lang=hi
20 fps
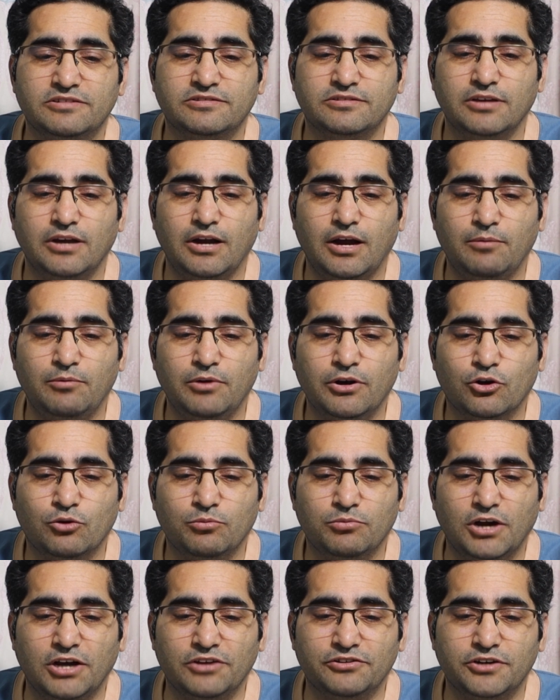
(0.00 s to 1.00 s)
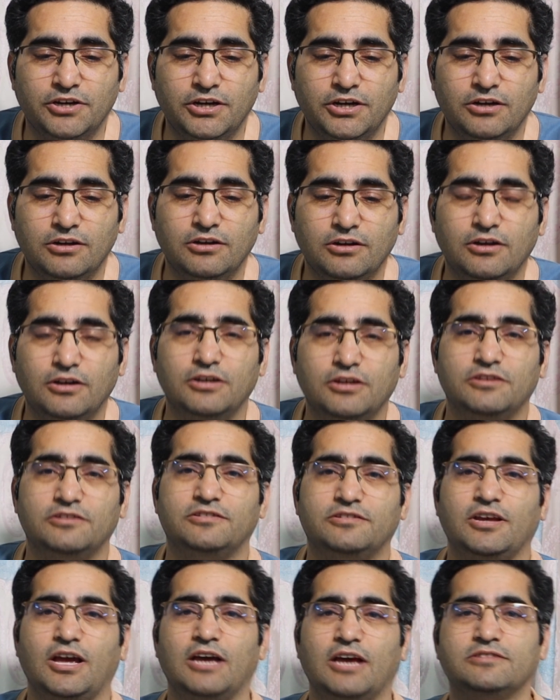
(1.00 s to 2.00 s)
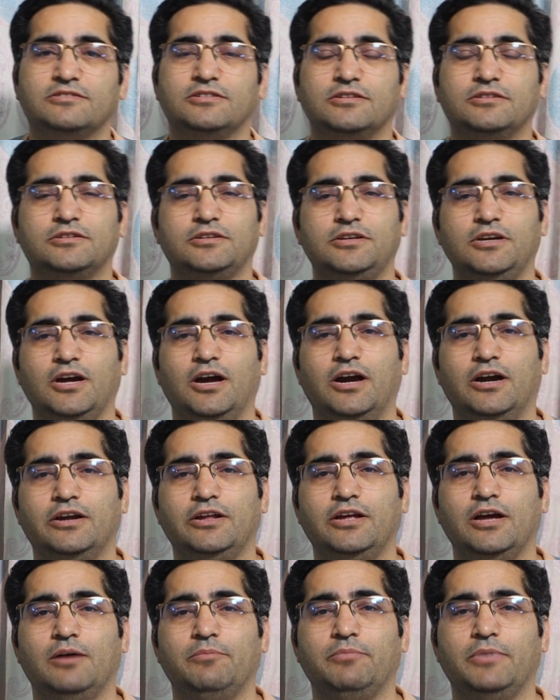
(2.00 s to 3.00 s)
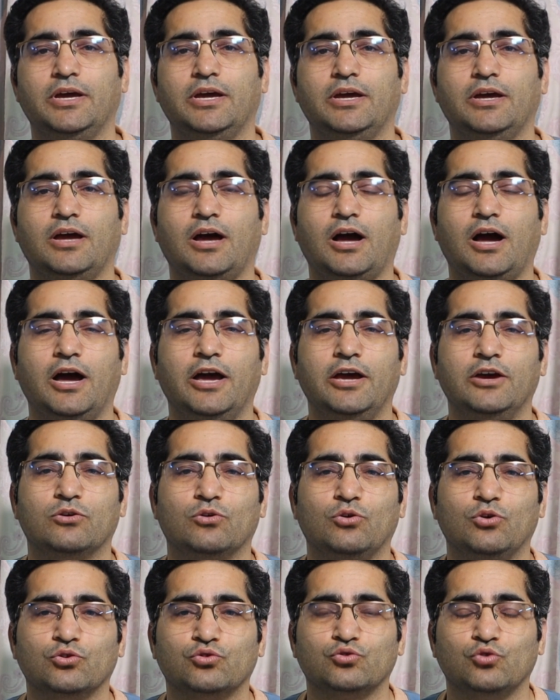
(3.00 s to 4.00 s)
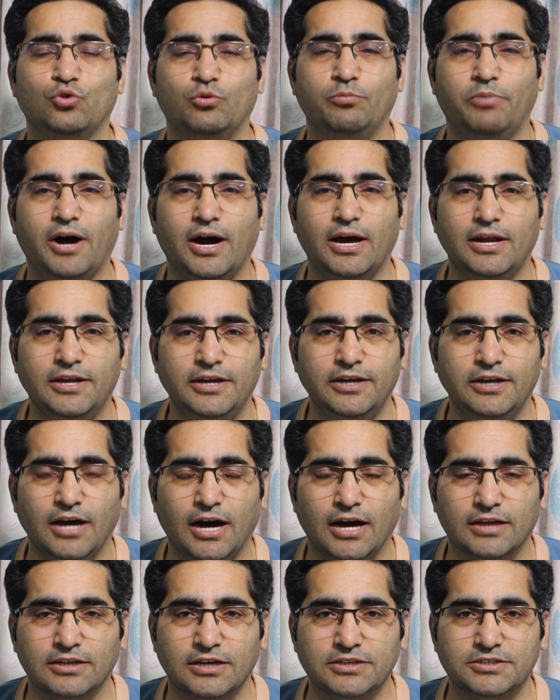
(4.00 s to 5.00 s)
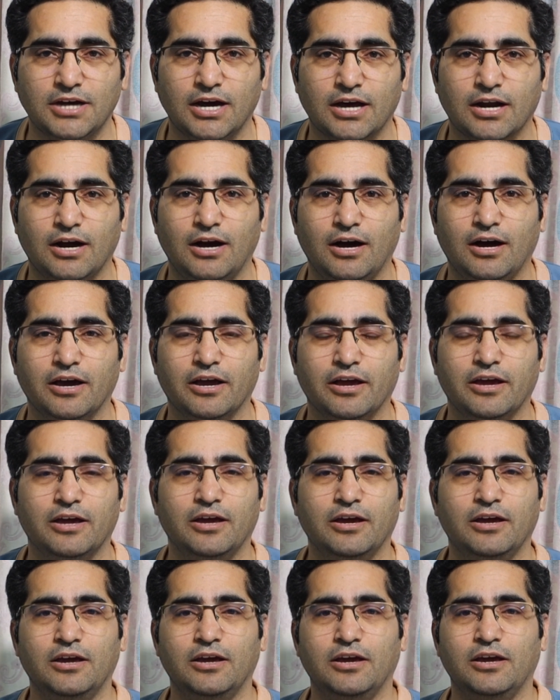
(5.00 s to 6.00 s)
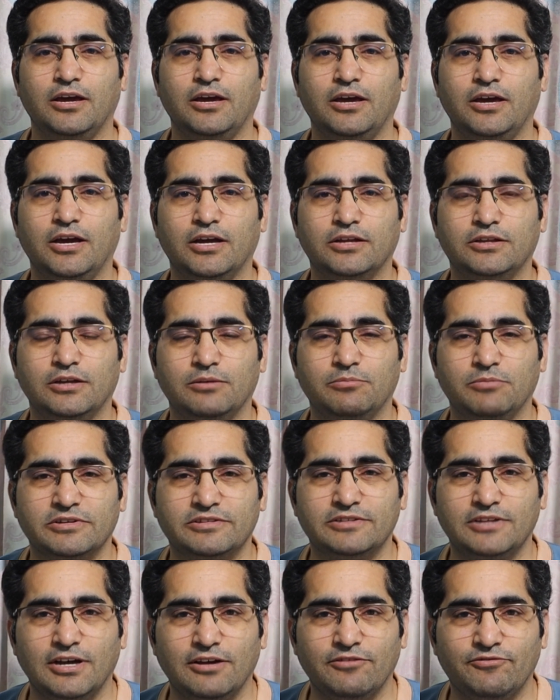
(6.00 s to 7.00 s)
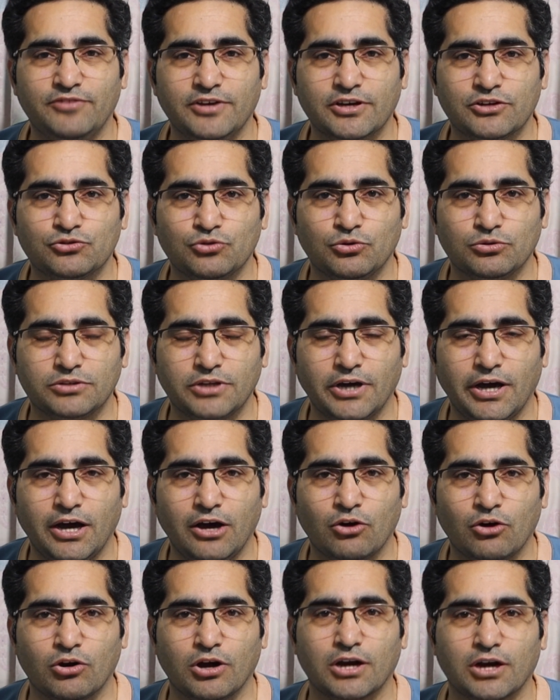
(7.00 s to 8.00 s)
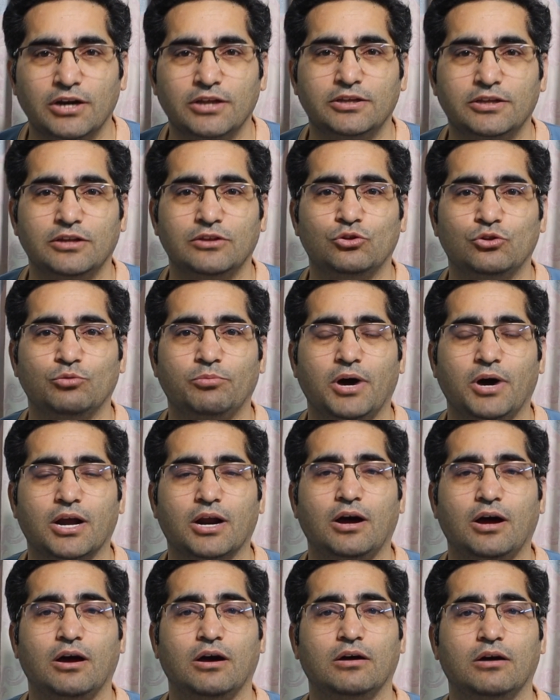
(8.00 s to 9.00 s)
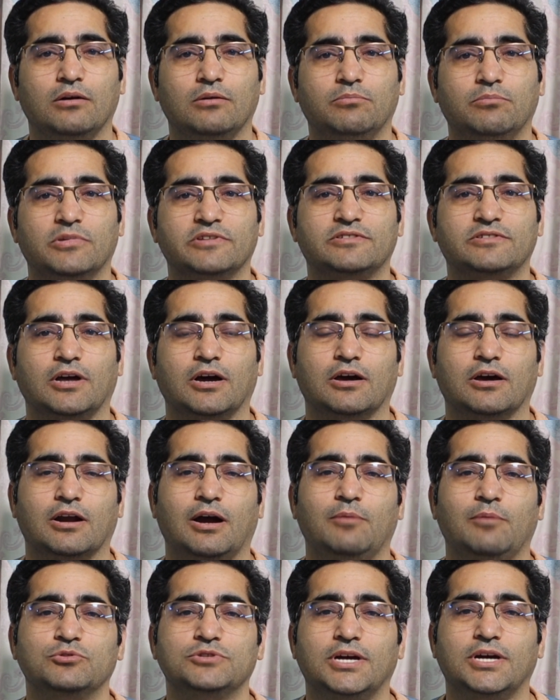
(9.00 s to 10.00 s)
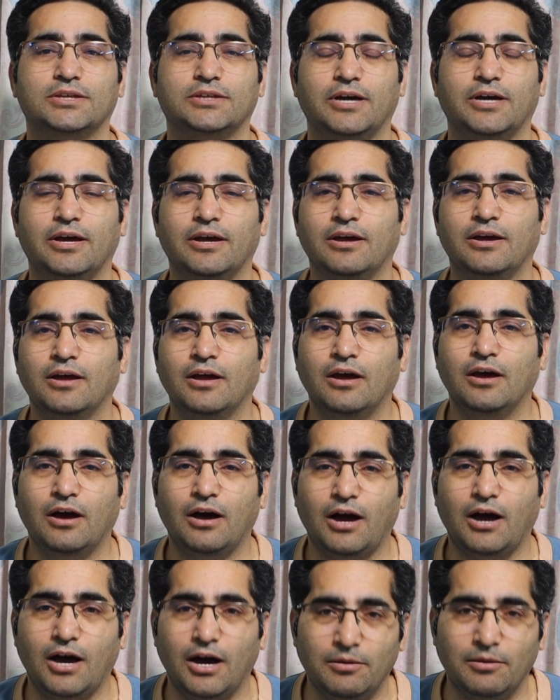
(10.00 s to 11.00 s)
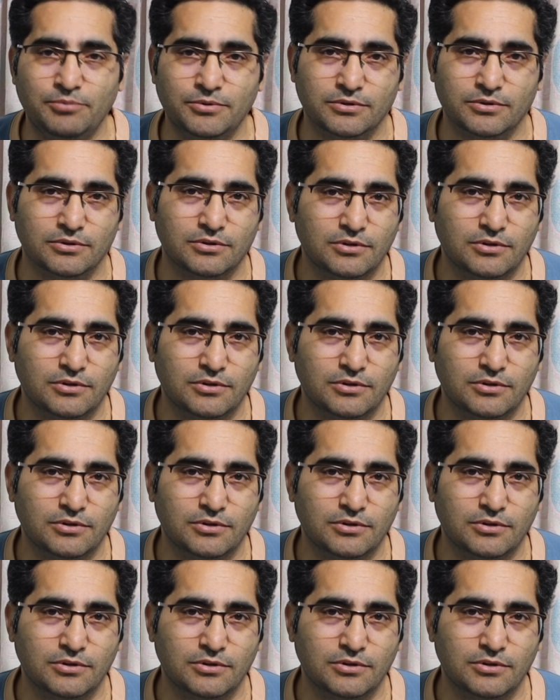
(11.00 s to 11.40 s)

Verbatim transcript: वालेकुम नाजरीन सियासत की हंडिया में आए रोज़ उबाल ही आता जा रहा है एक दिन मसला फ़िक्स होता है और अगले दिन दोबारा मसला ख़राब हो जाता है अब